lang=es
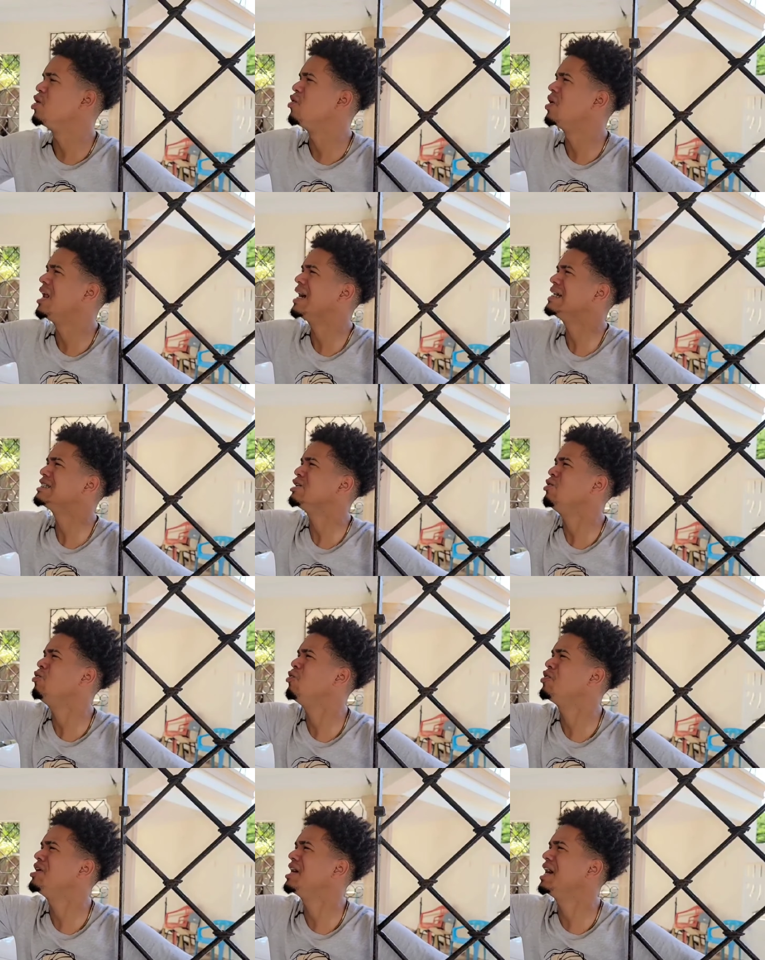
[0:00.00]
mío, ojalá que ese
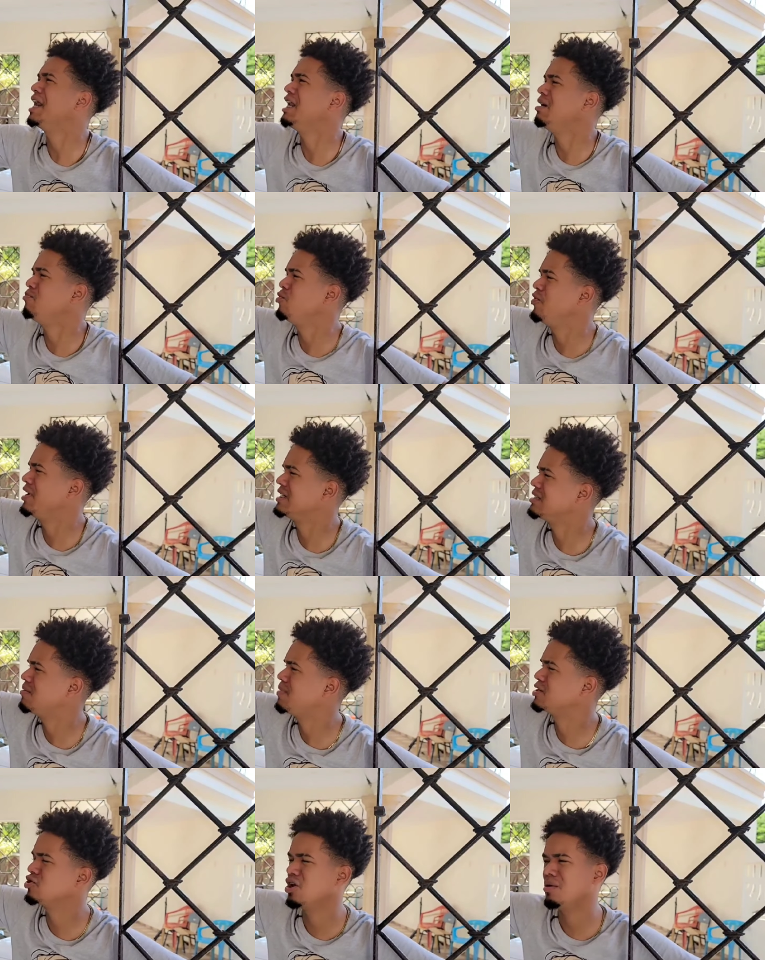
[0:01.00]
loco llegue rápido en
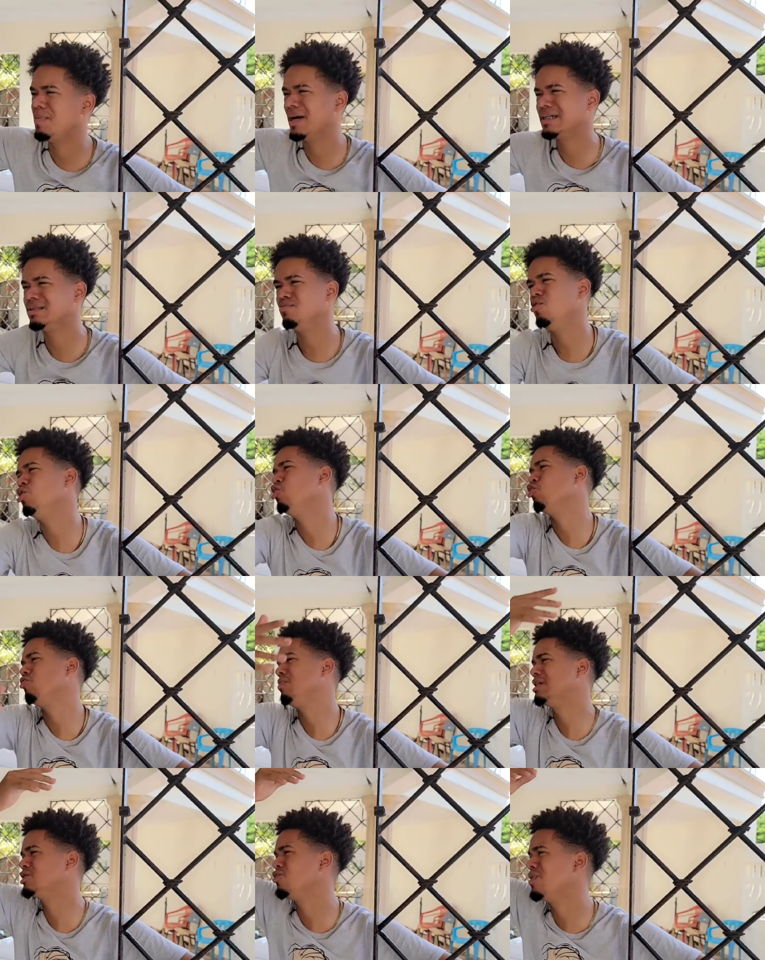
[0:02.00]
esa pasola para que esa mujer no
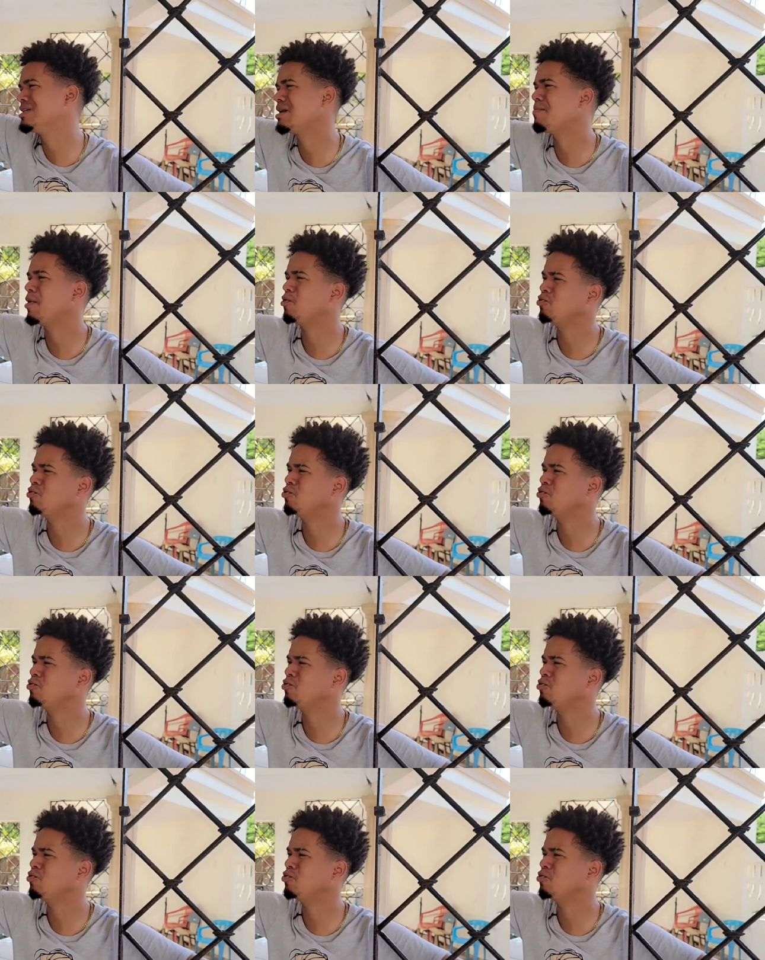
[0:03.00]
comienzo con esa